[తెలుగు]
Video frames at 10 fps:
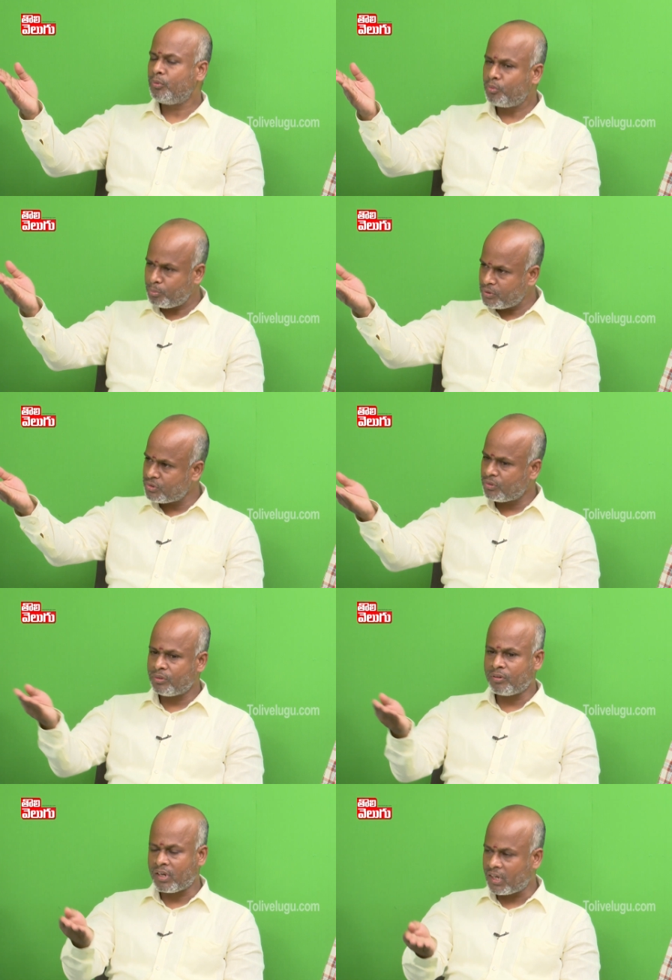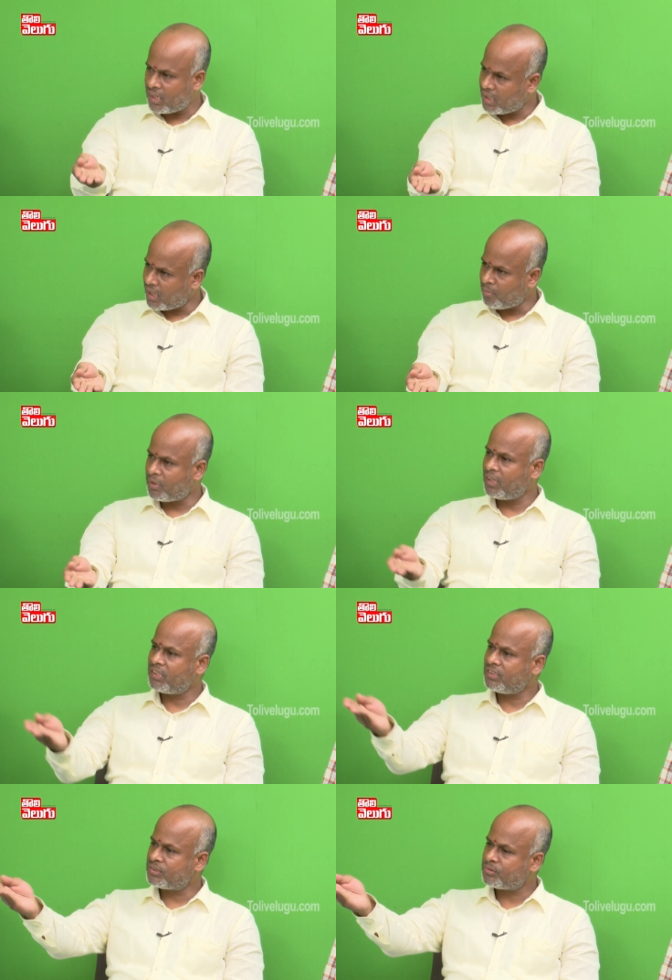నువ్వు పిచ్చోని ఉన్నవరా నాయన నా పని
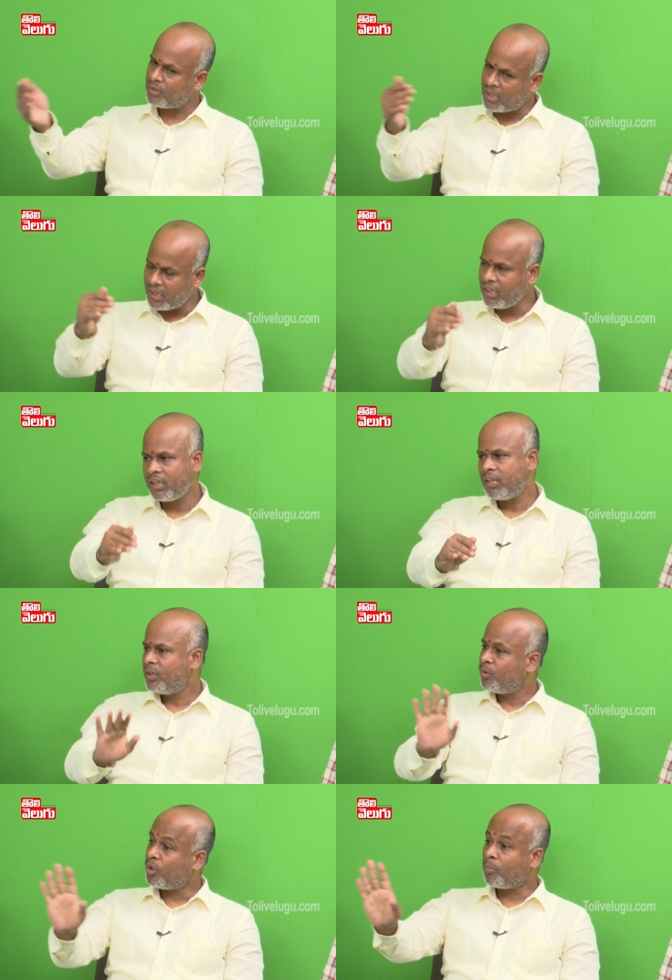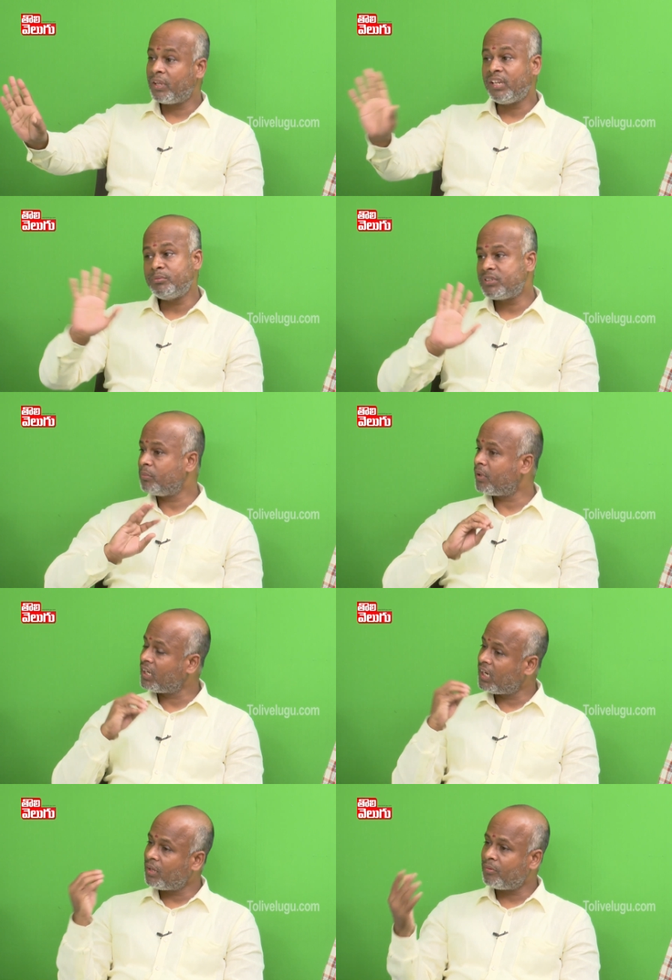నేను చేసుకుంటా అని ఒక పది నిమిషాలు
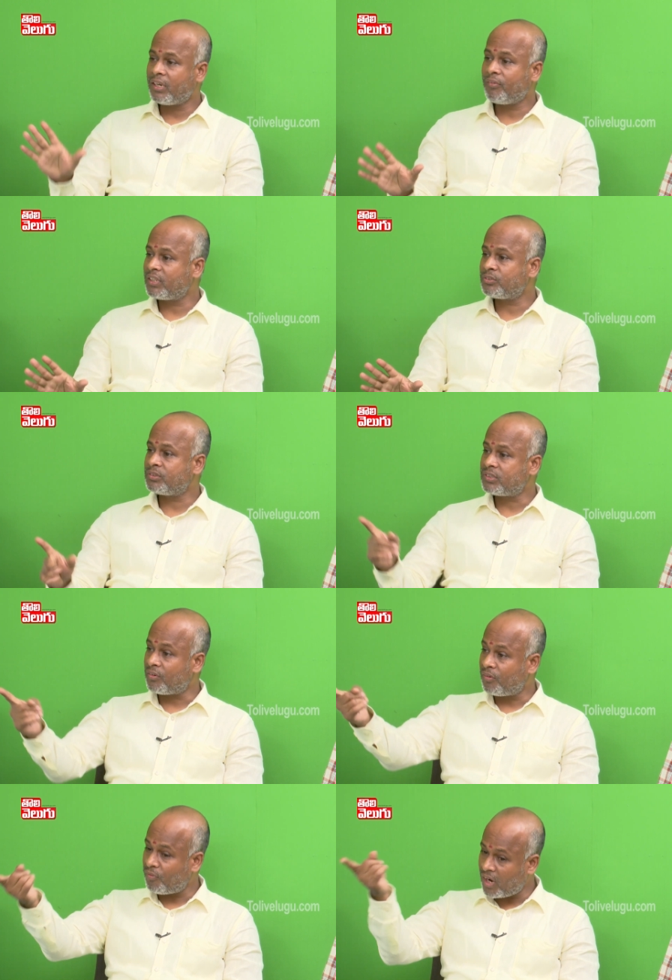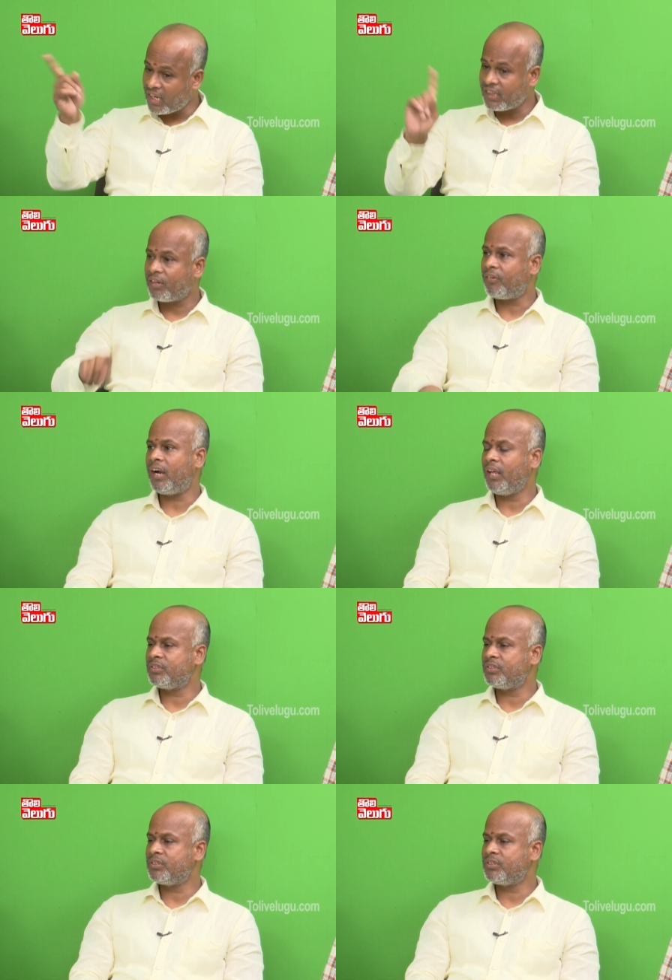మాట్లాడిన మాట వాస్తవం సార్ వానంతకు వాడే